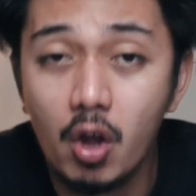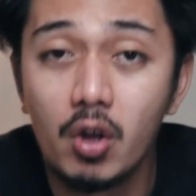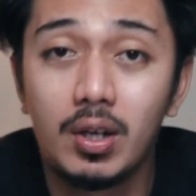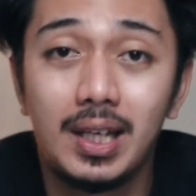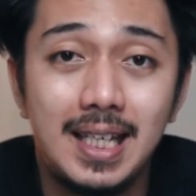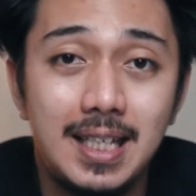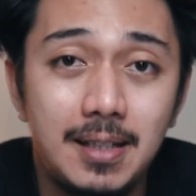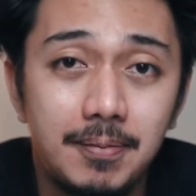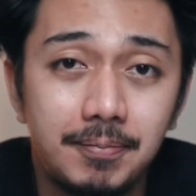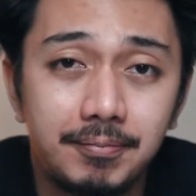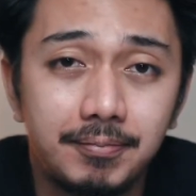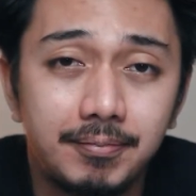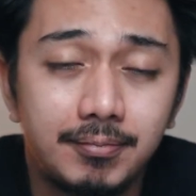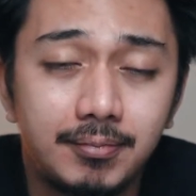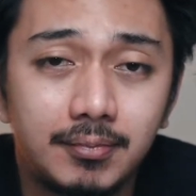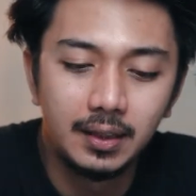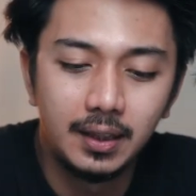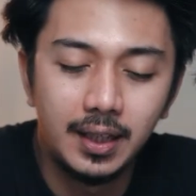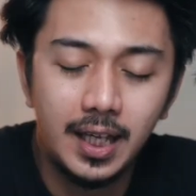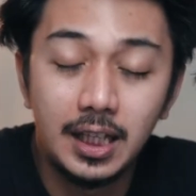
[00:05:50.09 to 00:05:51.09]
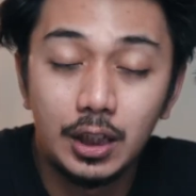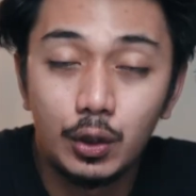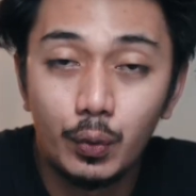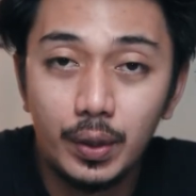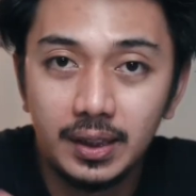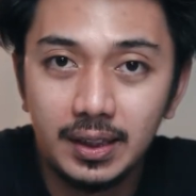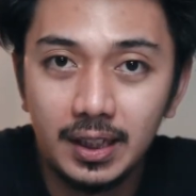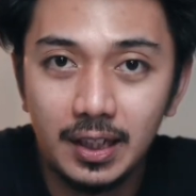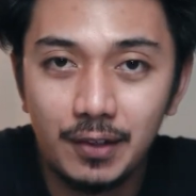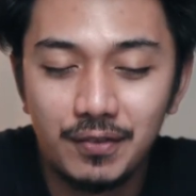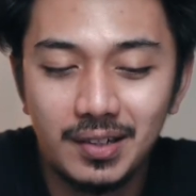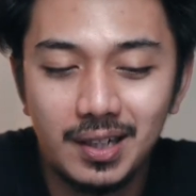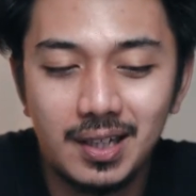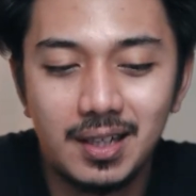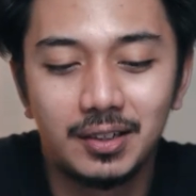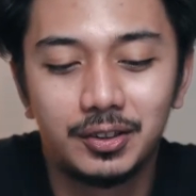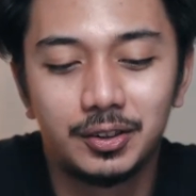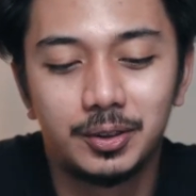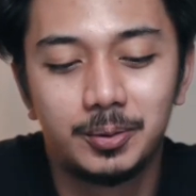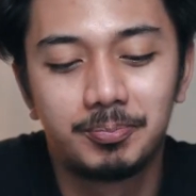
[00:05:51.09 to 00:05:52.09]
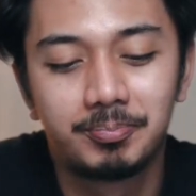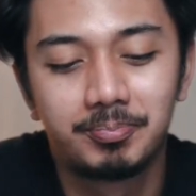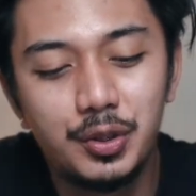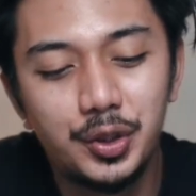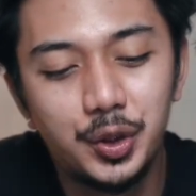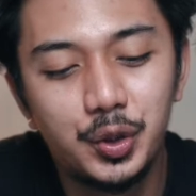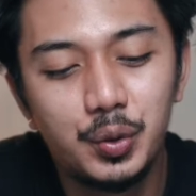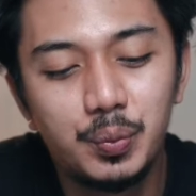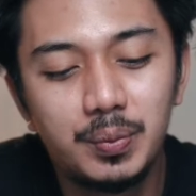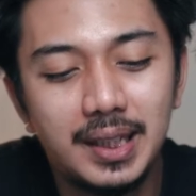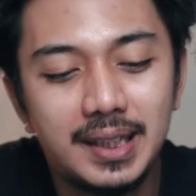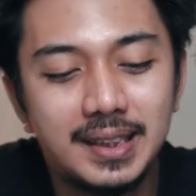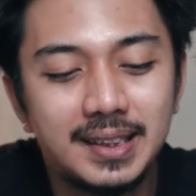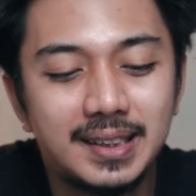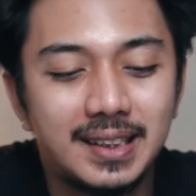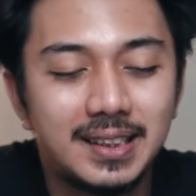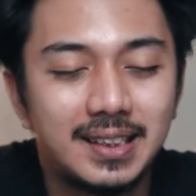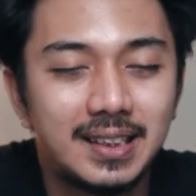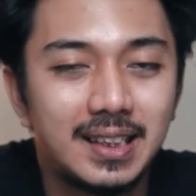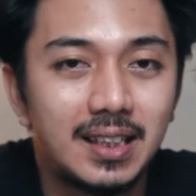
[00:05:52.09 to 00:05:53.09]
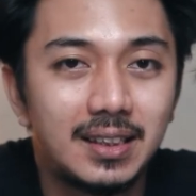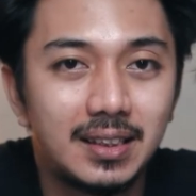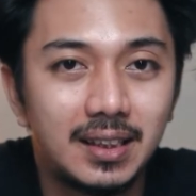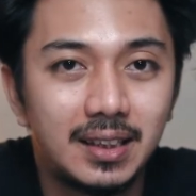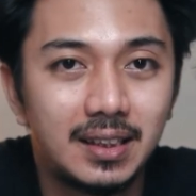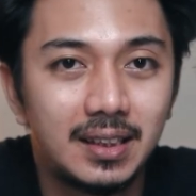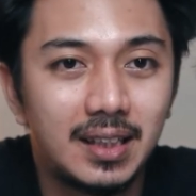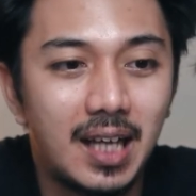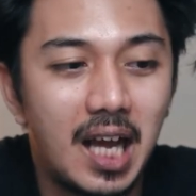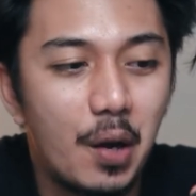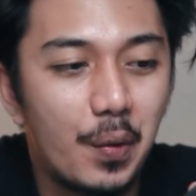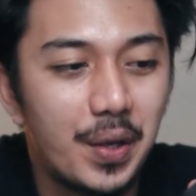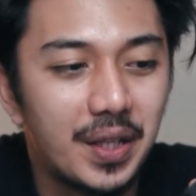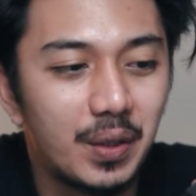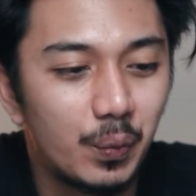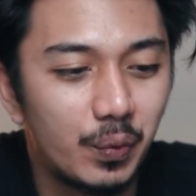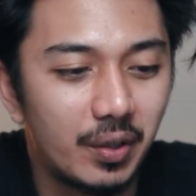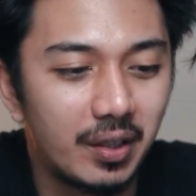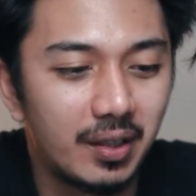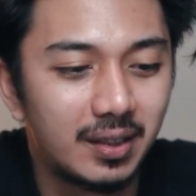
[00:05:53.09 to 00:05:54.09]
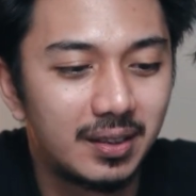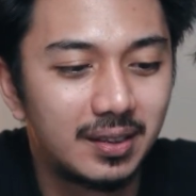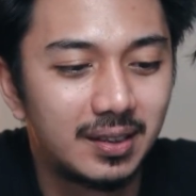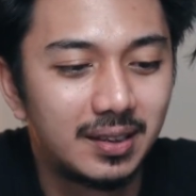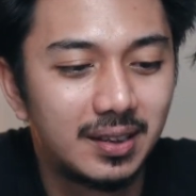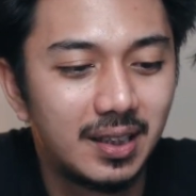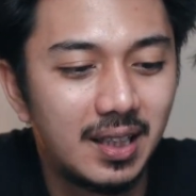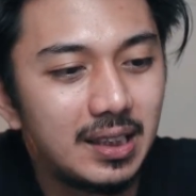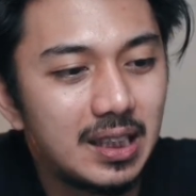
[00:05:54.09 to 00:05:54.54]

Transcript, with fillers: Okay. And quick trivia lang na, yung zoom lenses natin, how it works.